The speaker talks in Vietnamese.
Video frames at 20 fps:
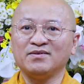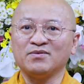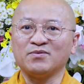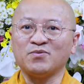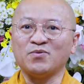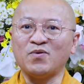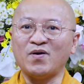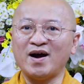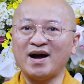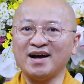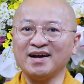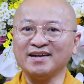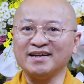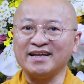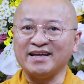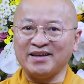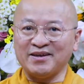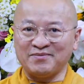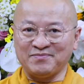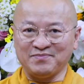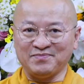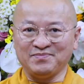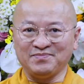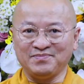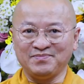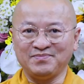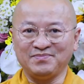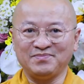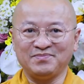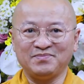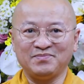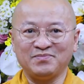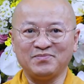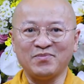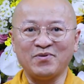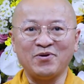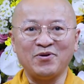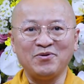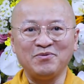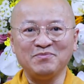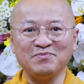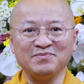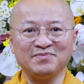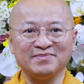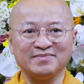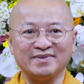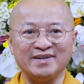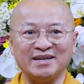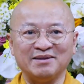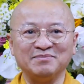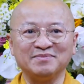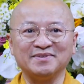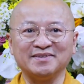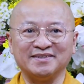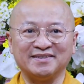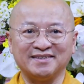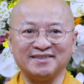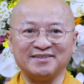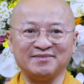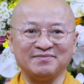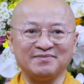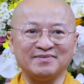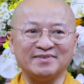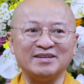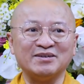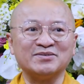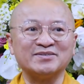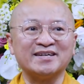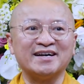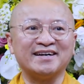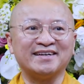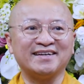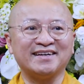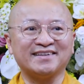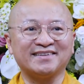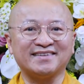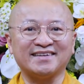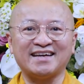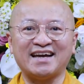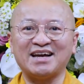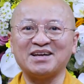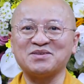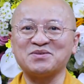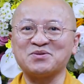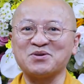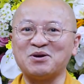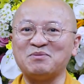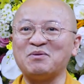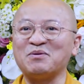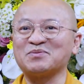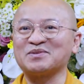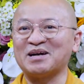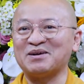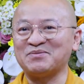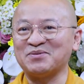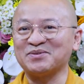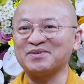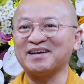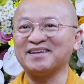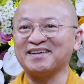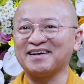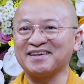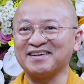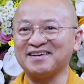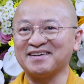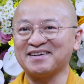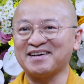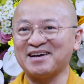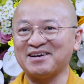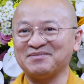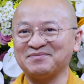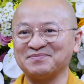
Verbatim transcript: quán niệm bốn điểm tựa nêu trên đó, thì hãy cho một tràng vỗ tay thật lớn nào.